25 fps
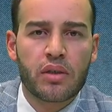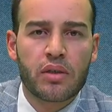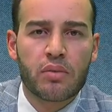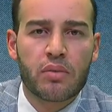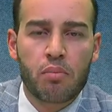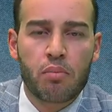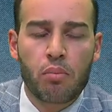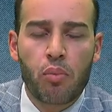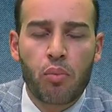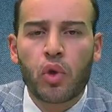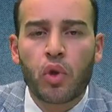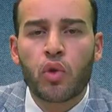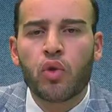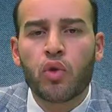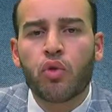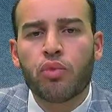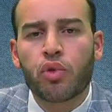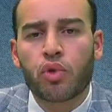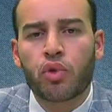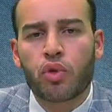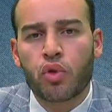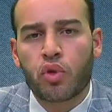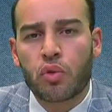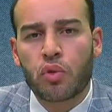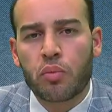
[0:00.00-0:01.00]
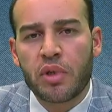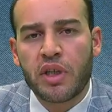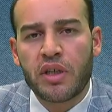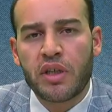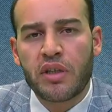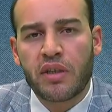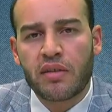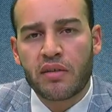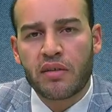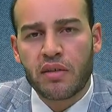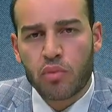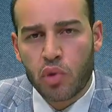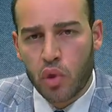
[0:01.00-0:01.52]
boynu bükük bir
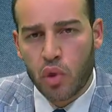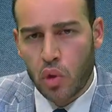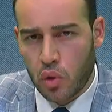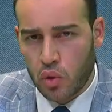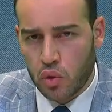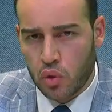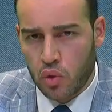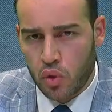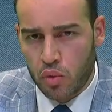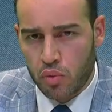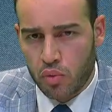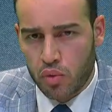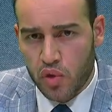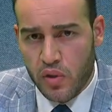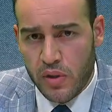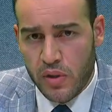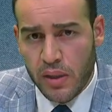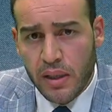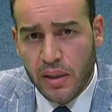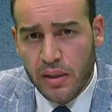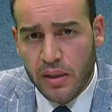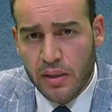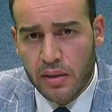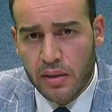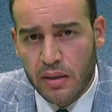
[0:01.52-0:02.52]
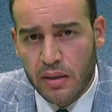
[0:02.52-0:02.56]
yetimi gördüğümüzde